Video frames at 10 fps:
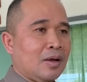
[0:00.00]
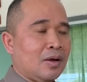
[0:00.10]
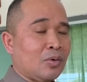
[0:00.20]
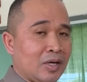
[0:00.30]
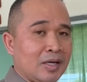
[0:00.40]

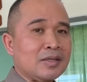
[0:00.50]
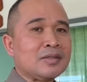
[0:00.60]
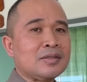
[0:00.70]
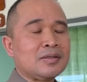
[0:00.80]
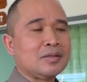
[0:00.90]
คนอื่น
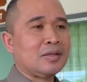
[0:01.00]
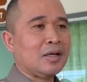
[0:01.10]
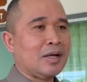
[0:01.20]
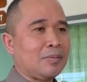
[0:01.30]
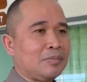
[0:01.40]

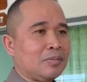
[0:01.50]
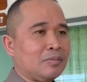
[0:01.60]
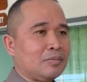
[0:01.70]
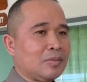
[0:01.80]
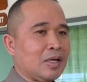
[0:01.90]
นะครับ
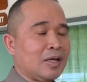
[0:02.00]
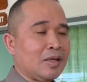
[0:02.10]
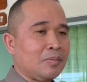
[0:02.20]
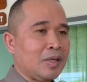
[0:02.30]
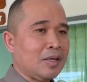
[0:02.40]
ก็เลย
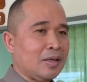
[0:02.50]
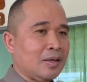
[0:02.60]
มี